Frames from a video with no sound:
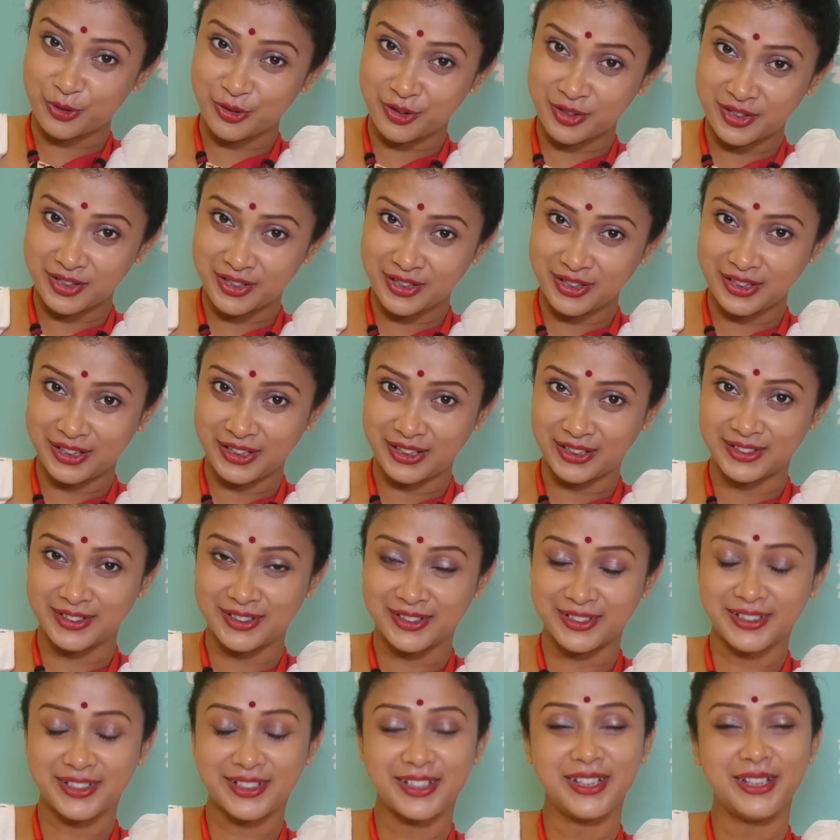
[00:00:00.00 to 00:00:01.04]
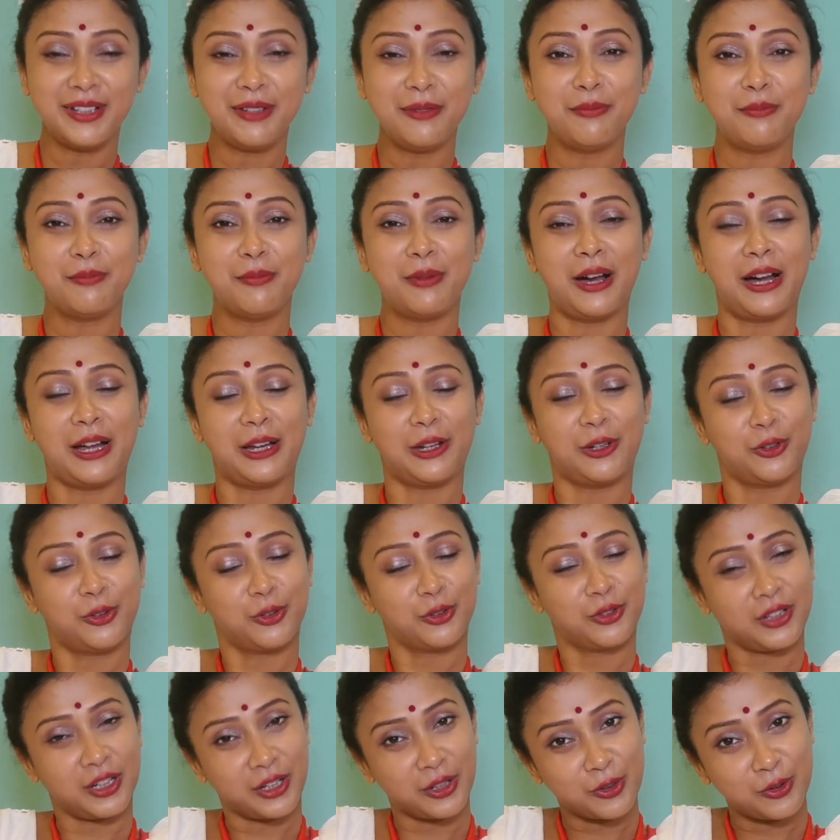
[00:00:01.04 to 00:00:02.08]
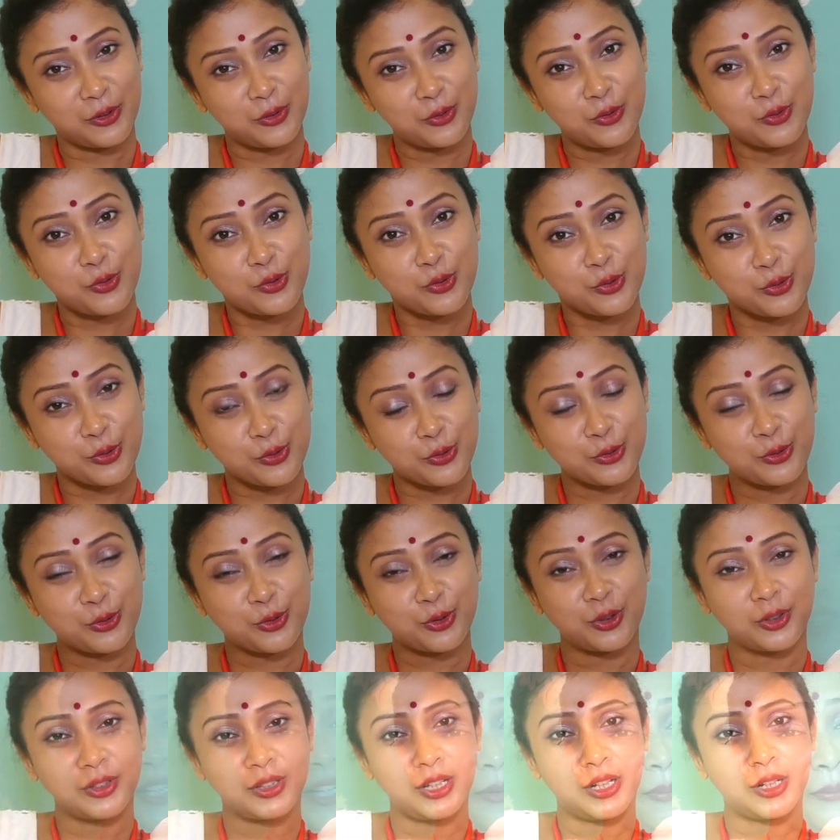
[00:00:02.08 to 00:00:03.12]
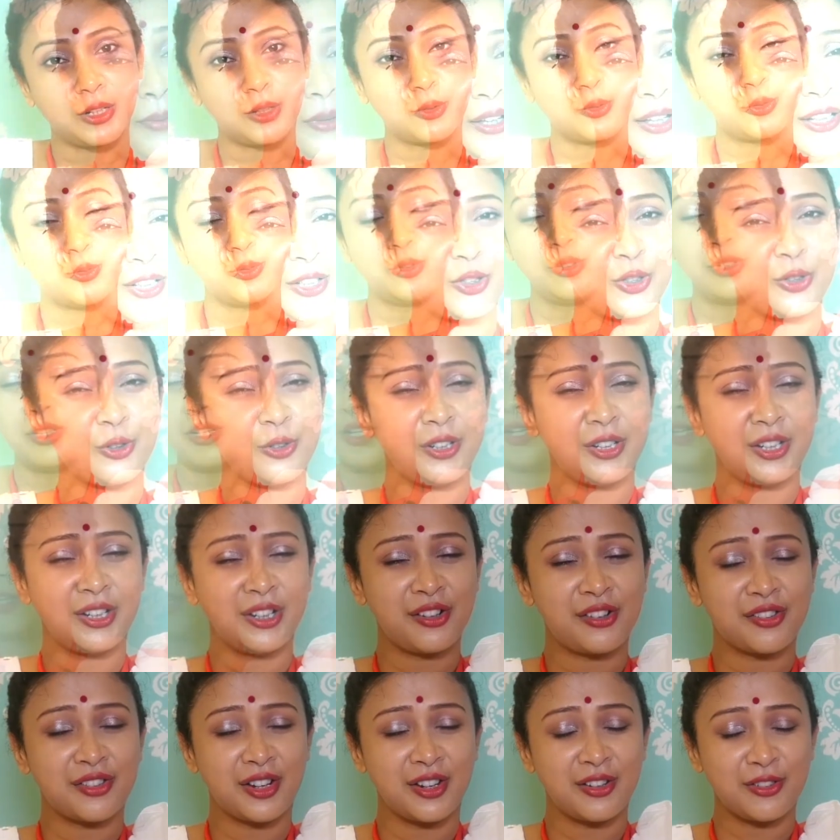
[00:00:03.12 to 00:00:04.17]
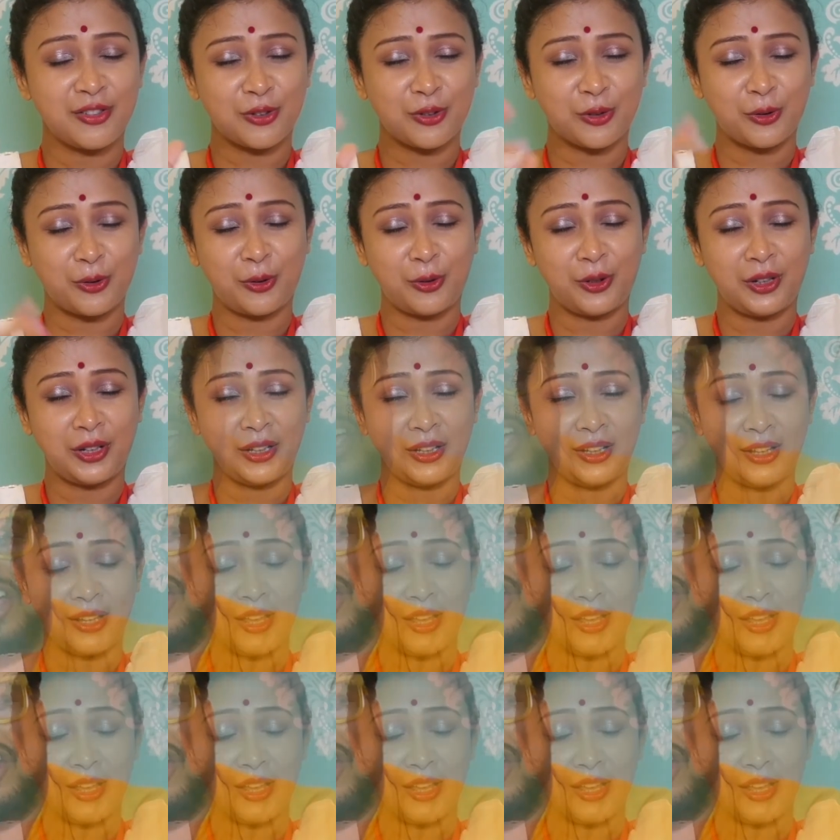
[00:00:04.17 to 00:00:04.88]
আছে আমার ঘর খালি ঘর নেবে চড়ে শেষ করে